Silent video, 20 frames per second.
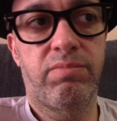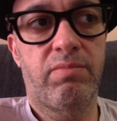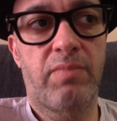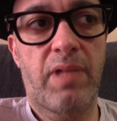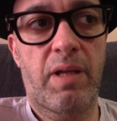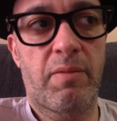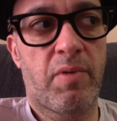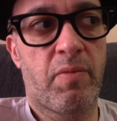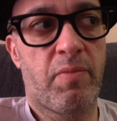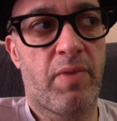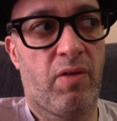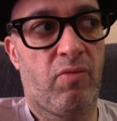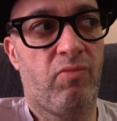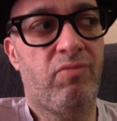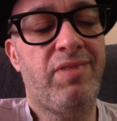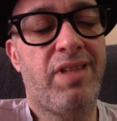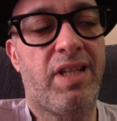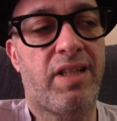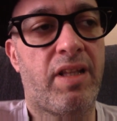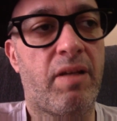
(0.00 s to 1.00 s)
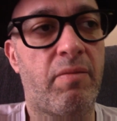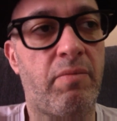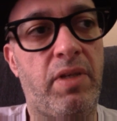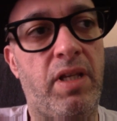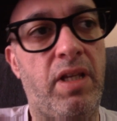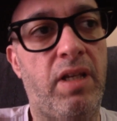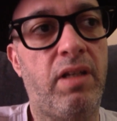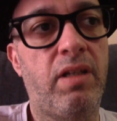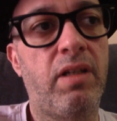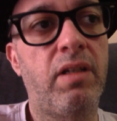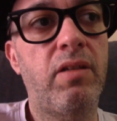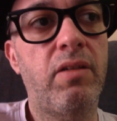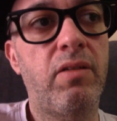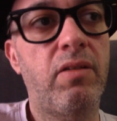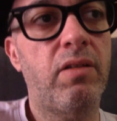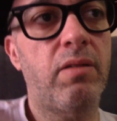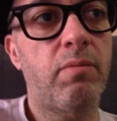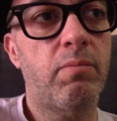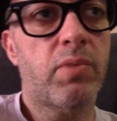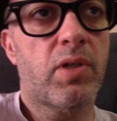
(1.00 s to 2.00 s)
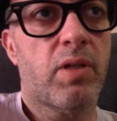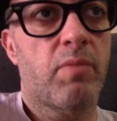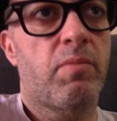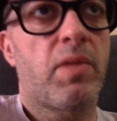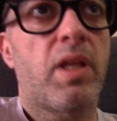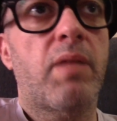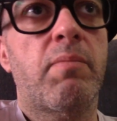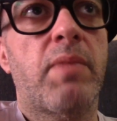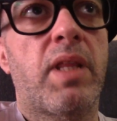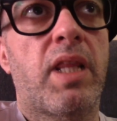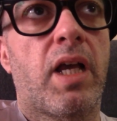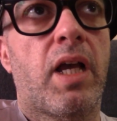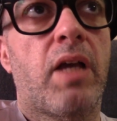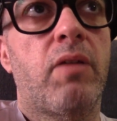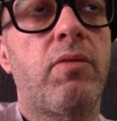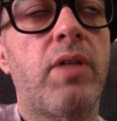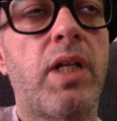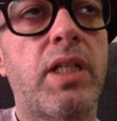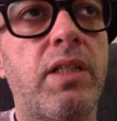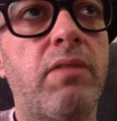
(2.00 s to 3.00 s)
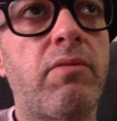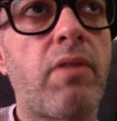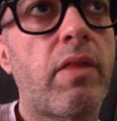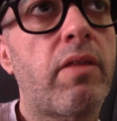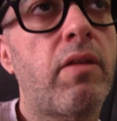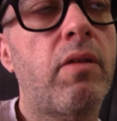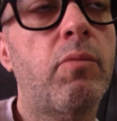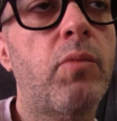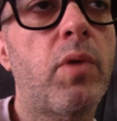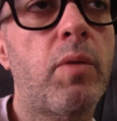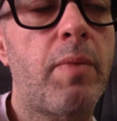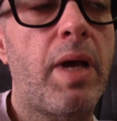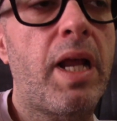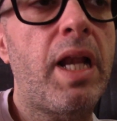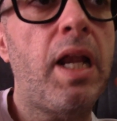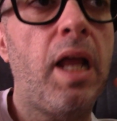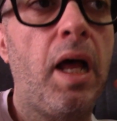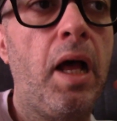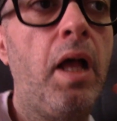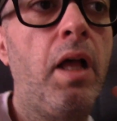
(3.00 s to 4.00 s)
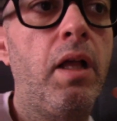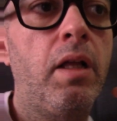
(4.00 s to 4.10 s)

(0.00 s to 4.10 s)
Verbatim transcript: A mí me hunde también. Porque me, me deja en una situación muy mala.